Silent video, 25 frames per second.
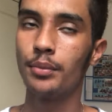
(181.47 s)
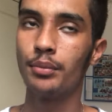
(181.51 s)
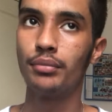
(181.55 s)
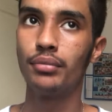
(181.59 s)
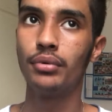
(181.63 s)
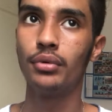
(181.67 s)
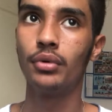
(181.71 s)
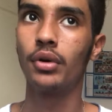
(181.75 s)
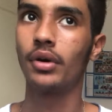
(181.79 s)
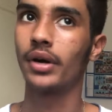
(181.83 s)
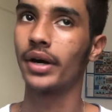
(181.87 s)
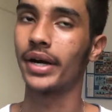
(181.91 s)

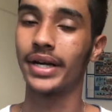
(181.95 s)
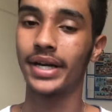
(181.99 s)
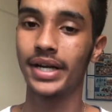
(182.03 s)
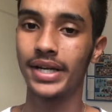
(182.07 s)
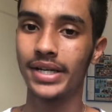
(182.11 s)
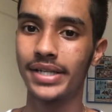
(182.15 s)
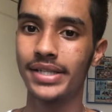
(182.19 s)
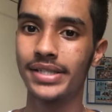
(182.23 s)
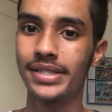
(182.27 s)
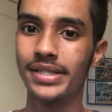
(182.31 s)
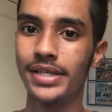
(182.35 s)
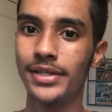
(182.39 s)
pour un
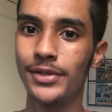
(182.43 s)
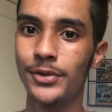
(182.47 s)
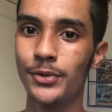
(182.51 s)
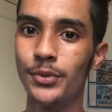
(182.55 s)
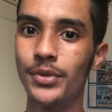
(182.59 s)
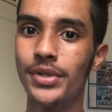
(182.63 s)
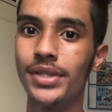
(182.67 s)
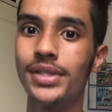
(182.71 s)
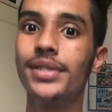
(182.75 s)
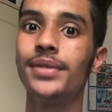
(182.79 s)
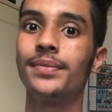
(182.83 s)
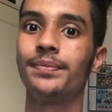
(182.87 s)
Galaxy
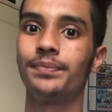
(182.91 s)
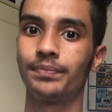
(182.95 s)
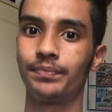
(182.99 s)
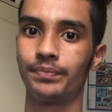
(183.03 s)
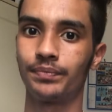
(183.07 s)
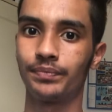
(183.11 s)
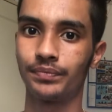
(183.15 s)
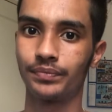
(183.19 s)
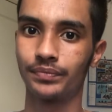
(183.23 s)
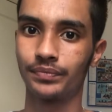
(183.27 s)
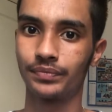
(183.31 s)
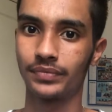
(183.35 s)
S8,
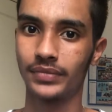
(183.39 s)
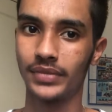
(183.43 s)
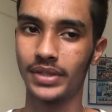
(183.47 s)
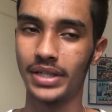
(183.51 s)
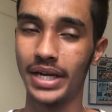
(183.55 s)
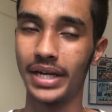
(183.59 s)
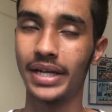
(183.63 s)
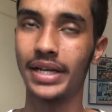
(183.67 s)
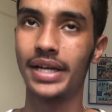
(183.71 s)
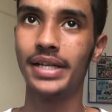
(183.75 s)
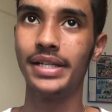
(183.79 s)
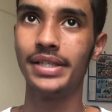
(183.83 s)

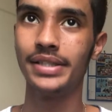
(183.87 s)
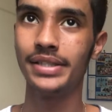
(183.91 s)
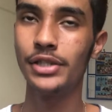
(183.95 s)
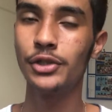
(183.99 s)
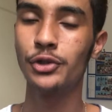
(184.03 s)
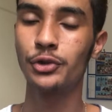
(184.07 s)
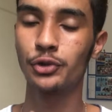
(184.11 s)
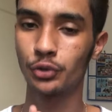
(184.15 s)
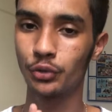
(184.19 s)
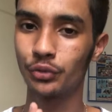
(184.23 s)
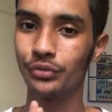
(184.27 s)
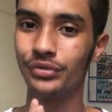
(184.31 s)
la qualité
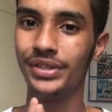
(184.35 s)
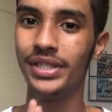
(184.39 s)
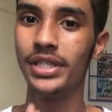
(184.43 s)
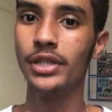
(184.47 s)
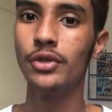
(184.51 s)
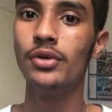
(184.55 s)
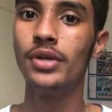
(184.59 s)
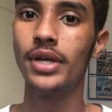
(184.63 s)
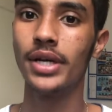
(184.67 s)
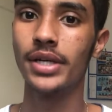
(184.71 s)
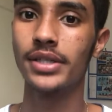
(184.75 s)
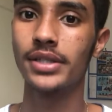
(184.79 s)
je trouve
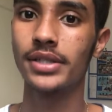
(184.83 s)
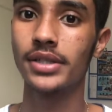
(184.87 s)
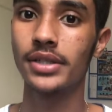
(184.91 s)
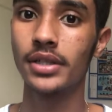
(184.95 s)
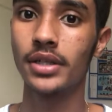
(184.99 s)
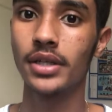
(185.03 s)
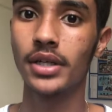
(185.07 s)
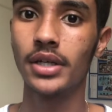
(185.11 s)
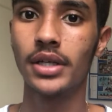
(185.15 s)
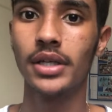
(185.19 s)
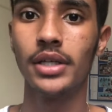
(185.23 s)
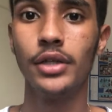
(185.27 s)
dégueulasse.
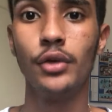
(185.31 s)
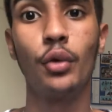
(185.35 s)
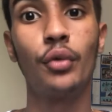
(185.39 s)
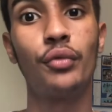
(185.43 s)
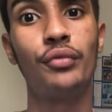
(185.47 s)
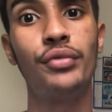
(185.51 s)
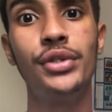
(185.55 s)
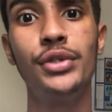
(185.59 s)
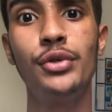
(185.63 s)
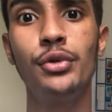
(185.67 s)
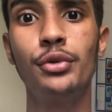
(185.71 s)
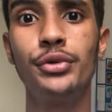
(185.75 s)
Et en
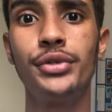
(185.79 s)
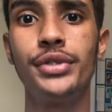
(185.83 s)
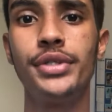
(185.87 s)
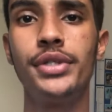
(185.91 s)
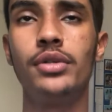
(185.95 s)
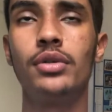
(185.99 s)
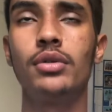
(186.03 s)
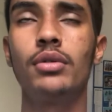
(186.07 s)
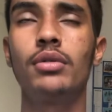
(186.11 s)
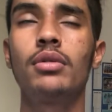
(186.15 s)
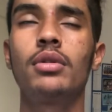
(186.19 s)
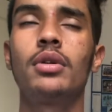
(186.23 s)
vidéo
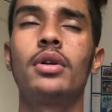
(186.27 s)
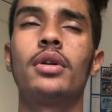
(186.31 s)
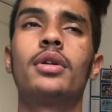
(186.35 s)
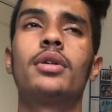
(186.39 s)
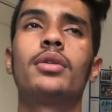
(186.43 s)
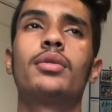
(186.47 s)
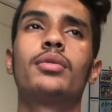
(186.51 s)
aussi, oh là là,